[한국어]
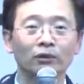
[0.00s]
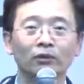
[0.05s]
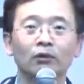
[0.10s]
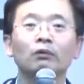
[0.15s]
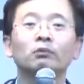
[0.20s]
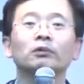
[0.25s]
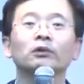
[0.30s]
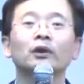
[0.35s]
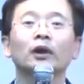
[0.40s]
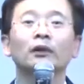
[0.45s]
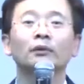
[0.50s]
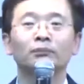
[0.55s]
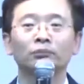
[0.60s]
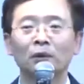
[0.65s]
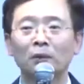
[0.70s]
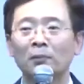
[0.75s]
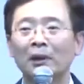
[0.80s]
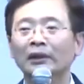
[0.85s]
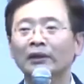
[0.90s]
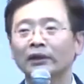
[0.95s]
없어요. 그러면
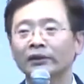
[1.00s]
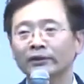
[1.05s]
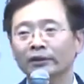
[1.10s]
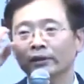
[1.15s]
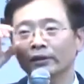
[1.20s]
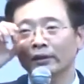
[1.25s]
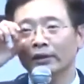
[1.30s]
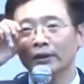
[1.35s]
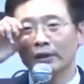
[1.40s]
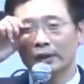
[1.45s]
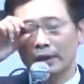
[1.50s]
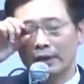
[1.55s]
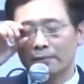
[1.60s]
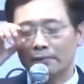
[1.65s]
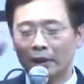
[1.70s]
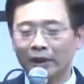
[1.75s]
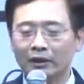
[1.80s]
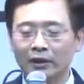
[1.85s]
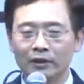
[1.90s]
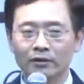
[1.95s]
또 만났어요.
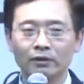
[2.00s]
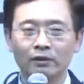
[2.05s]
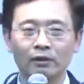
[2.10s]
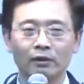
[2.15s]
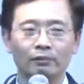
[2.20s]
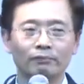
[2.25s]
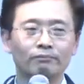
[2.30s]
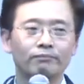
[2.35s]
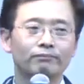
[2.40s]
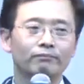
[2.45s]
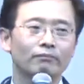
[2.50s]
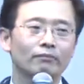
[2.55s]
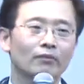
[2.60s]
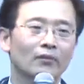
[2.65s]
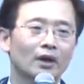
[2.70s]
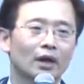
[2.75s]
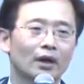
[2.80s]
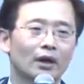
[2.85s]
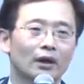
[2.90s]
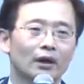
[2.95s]
만나서
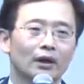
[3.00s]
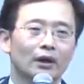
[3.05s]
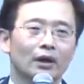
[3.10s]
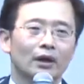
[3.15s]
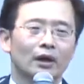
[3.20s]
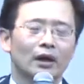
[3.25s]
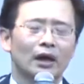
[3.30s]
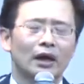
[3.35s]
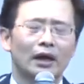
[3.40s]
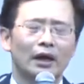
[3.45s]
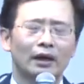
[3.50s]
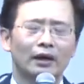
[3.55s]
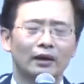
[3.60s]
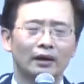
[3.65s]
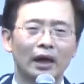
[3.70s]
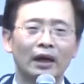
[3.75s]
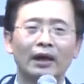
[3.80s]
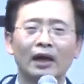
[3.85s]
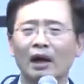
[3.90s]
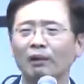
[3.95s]

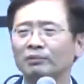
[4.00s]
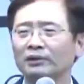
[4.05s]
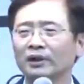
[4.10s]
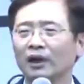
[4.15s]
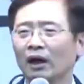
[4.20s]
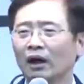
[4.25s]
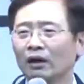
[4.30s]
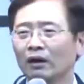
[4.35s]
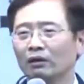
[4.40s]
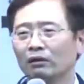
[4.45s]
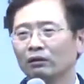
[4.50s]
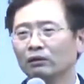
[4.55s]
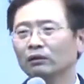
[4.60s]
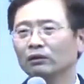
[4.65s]
아, 해결합시다.